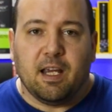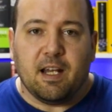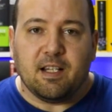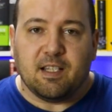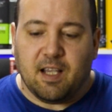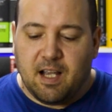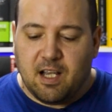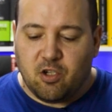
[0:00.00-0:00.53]
que en
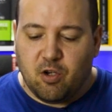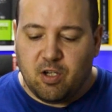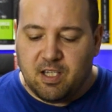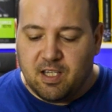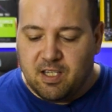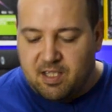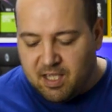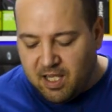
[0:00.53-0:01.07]
este caso
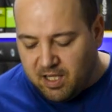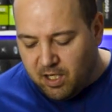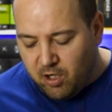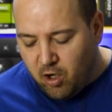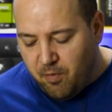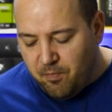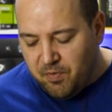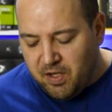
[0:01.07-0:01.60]
es
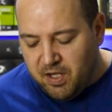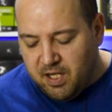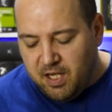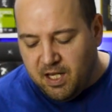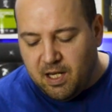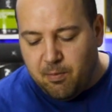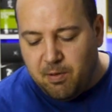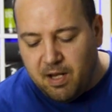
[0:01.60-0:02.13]
estético
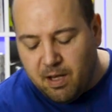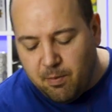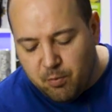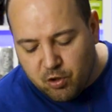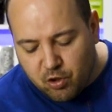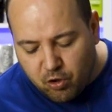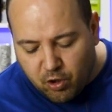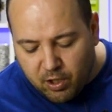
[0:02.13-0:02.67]
y que viene
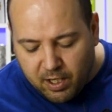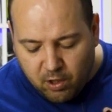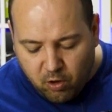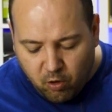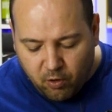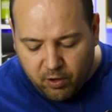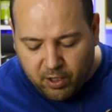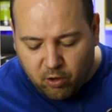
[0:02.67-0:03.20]
pues con el
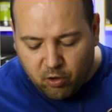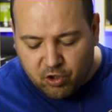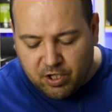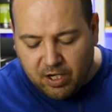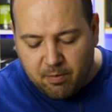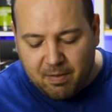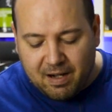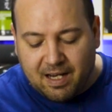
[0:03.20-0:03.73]
logo de
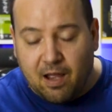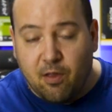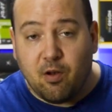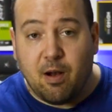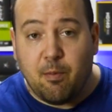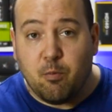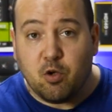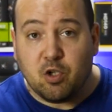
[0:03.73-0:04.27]
Corsair marcado
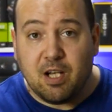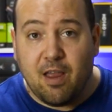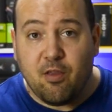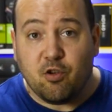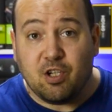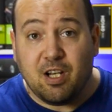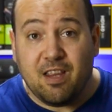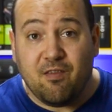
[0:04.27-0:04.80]
en ambos
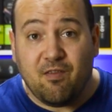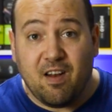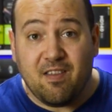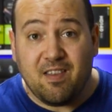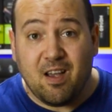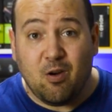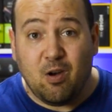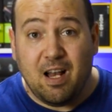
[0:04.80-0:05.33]
lados. La
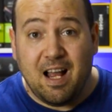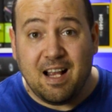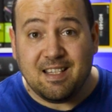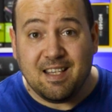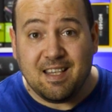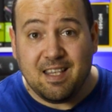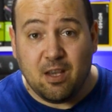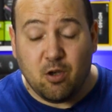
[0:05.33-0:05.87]
diferencia con la
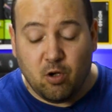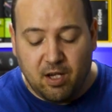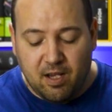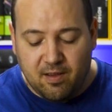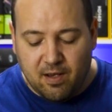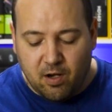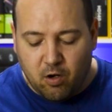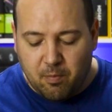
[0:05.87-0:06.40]

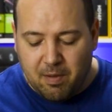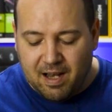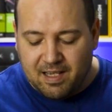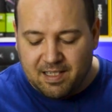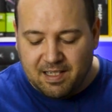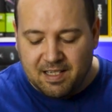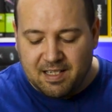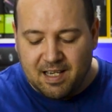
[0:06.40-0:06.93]
H115 normal
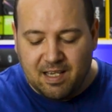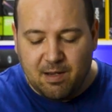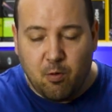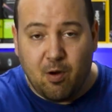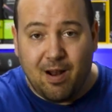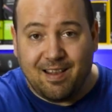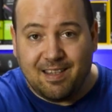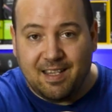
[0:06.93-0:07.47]
es que esa
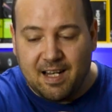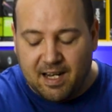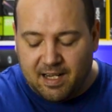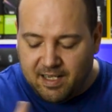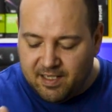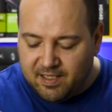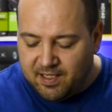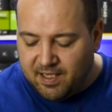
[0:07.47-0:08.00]
lleva una tira
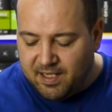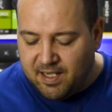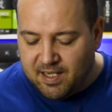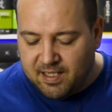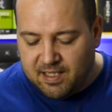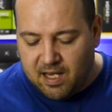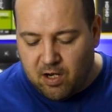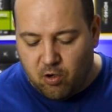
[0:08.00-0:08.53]
gris y
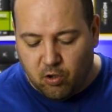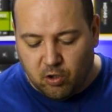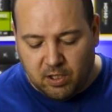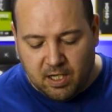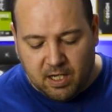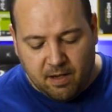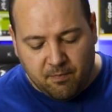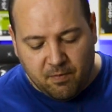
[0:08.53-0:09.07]
esta no lo
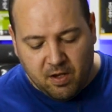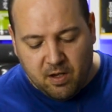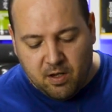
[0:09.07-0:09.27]
tiene.